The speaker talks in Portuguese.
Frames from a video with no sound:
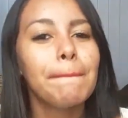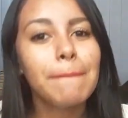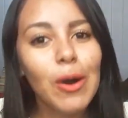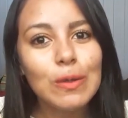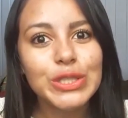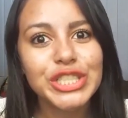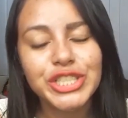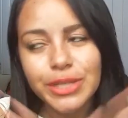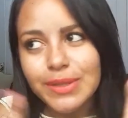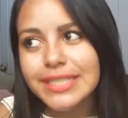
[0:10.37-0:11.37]
Bom, gente,
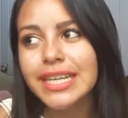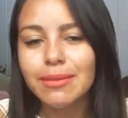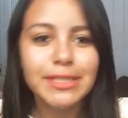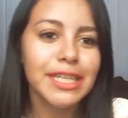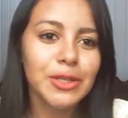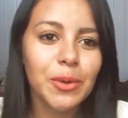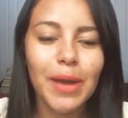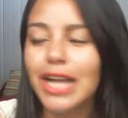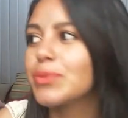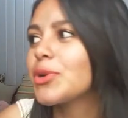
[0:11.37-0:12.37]
tem duas camas aqui no
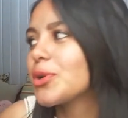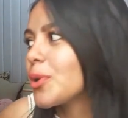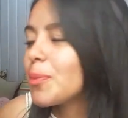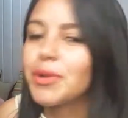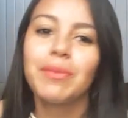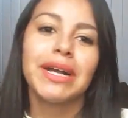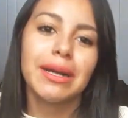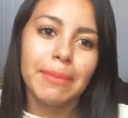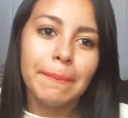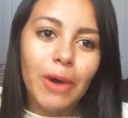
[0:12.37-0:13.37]
quarto porque eu comprei uma
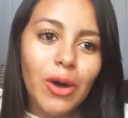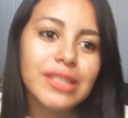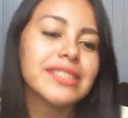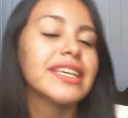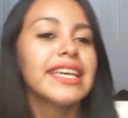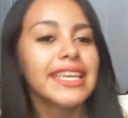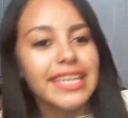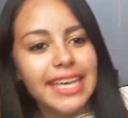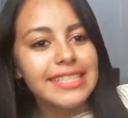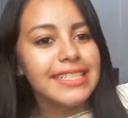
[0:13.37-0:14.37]
cama box
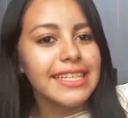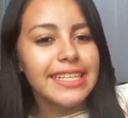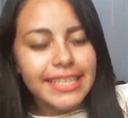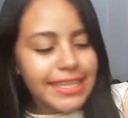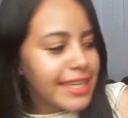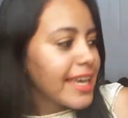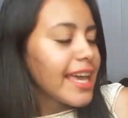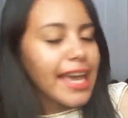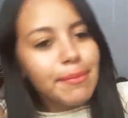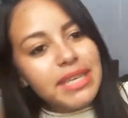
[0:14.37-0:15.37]
e essa daqui
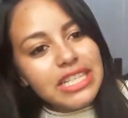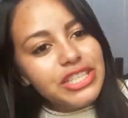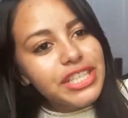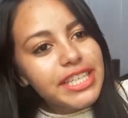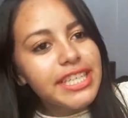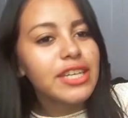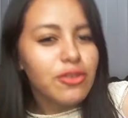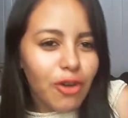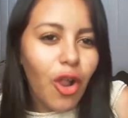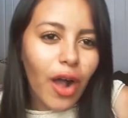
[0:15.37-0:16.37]
é a minha antiguinha que
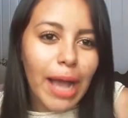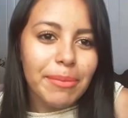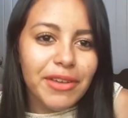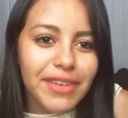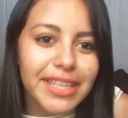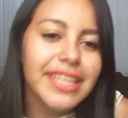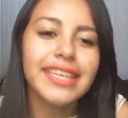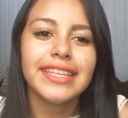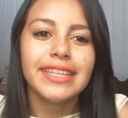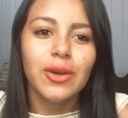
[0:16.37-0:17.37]
eu vou colocar para
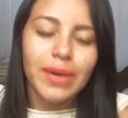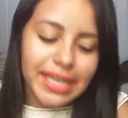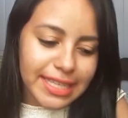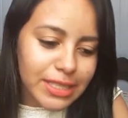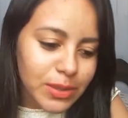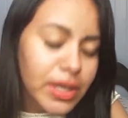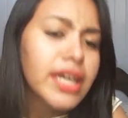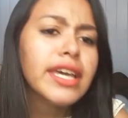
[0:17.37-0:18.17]
vender, então é isso.